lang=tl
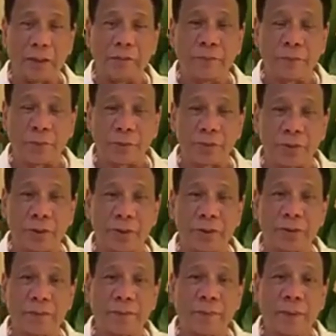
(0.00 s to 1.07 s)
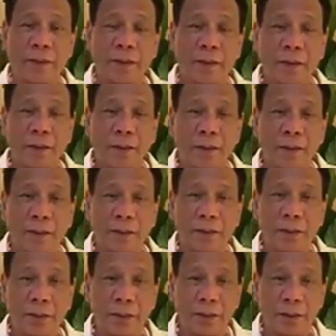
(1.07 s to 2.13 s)
the armed forces.
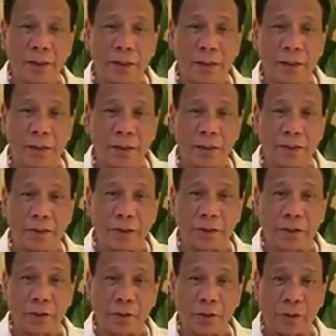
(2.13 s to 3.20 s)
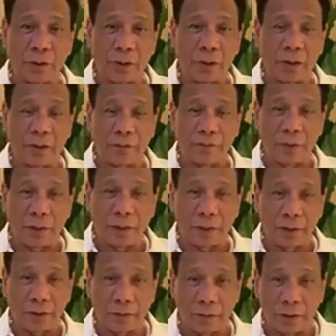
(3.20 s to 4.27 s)
Kasi security level
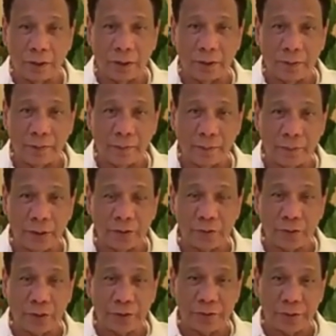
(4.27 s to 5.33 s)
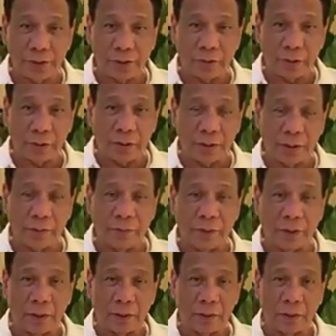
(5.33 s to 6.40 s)
ngayon, ang national security
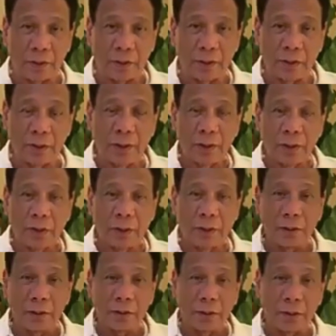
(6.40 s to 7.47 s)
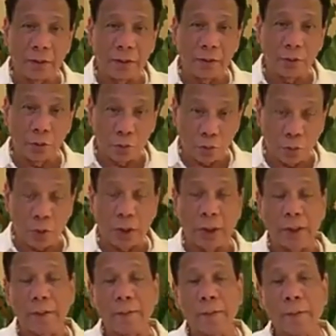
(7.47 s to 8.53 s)
level ng uh, ah, droga.